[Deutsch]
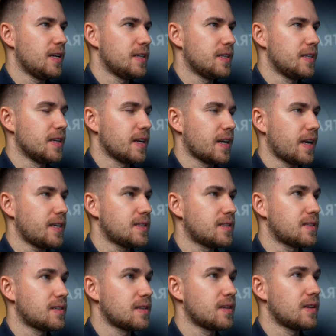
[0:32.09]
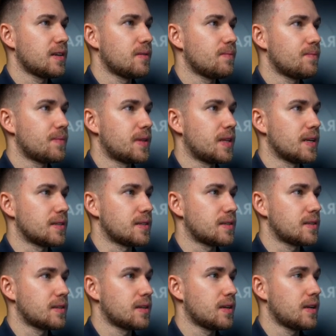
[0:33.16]
hier rechts
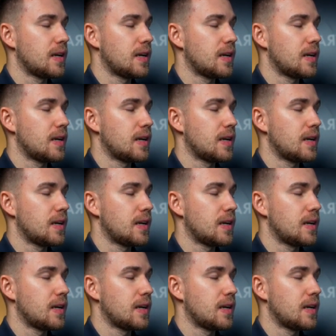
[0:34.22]
das